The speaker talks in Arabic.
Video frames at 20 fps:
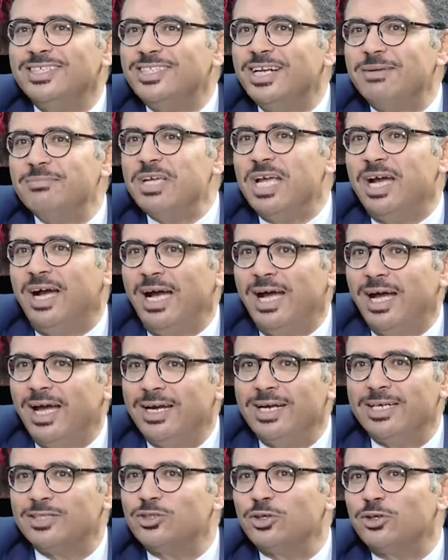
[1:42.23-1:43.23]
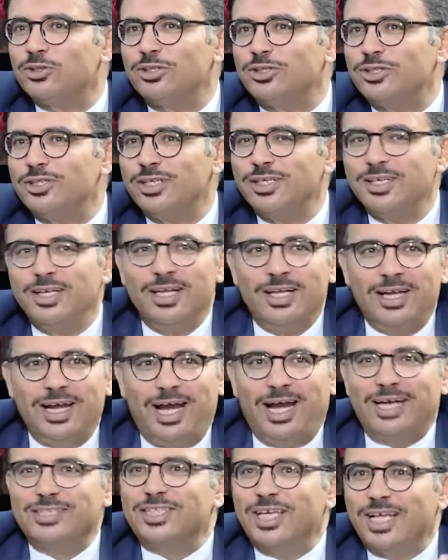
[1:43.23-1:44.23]
جميعها أنا زرت
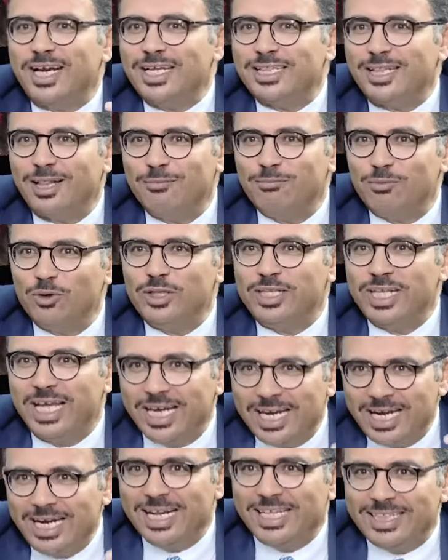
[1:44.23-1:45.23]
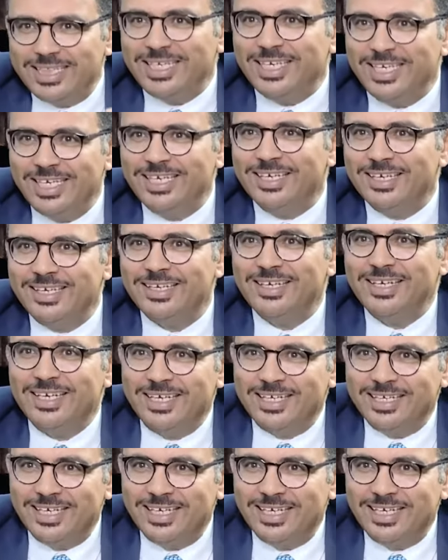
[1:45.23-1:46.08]
عشرات البلدان التي